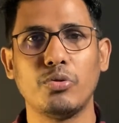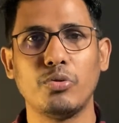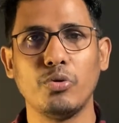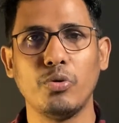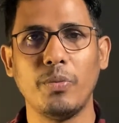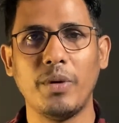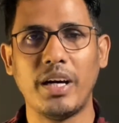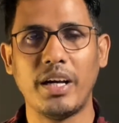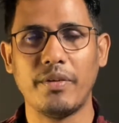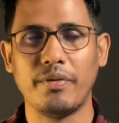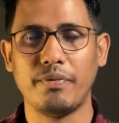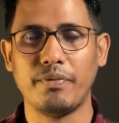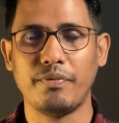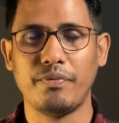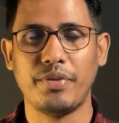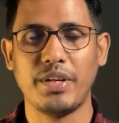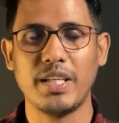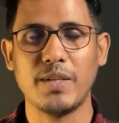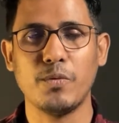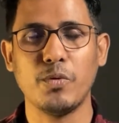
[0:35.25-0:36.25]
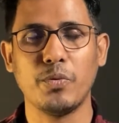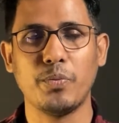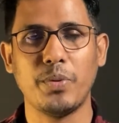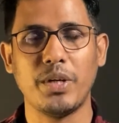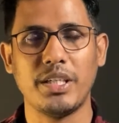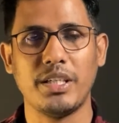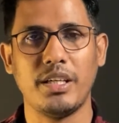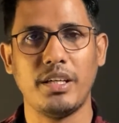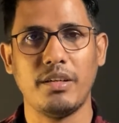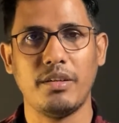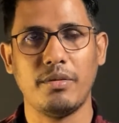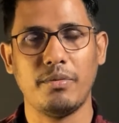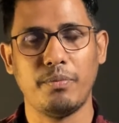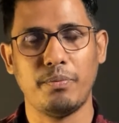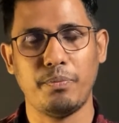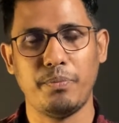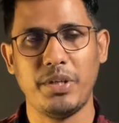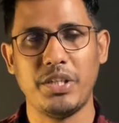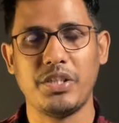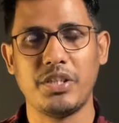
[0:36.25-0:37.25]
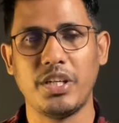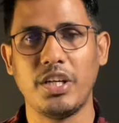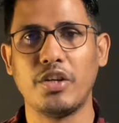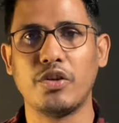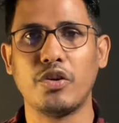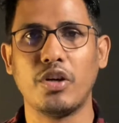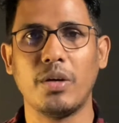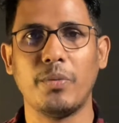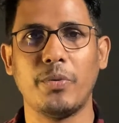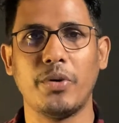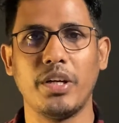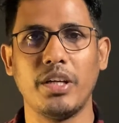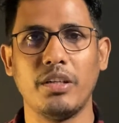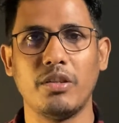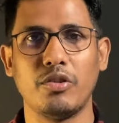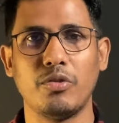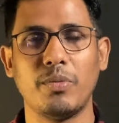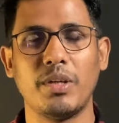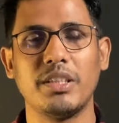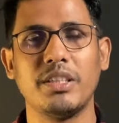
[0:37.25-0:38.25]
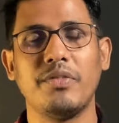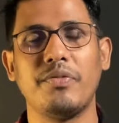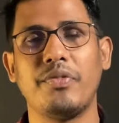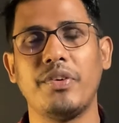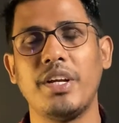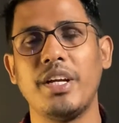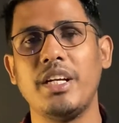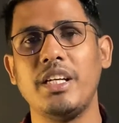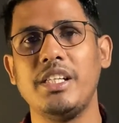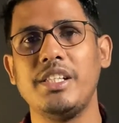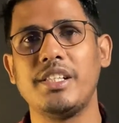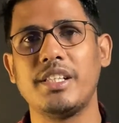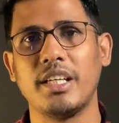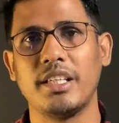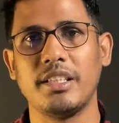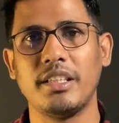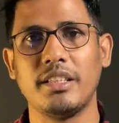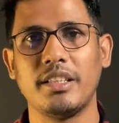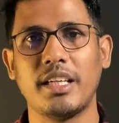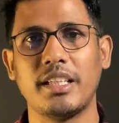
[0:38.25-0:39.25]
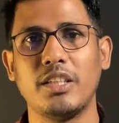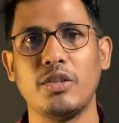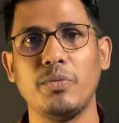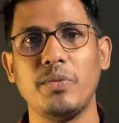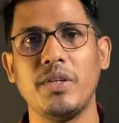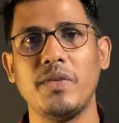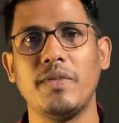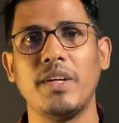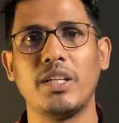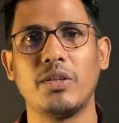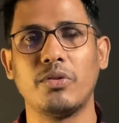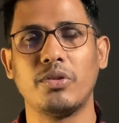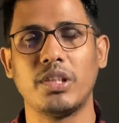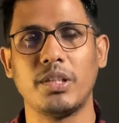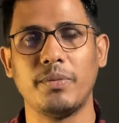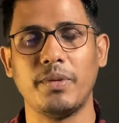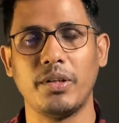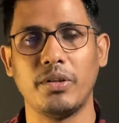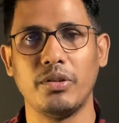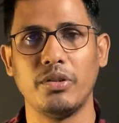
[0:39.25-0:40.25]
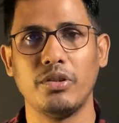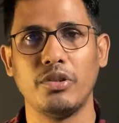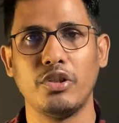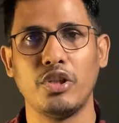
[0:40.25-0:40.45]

তোমার ফেসবুক পেজের পেজ ক্রিয়েট করার পরে তোমার যে ফ্রেন্ড লিস্ট আছে তাদের তুমি ইনভাইট করতে পারো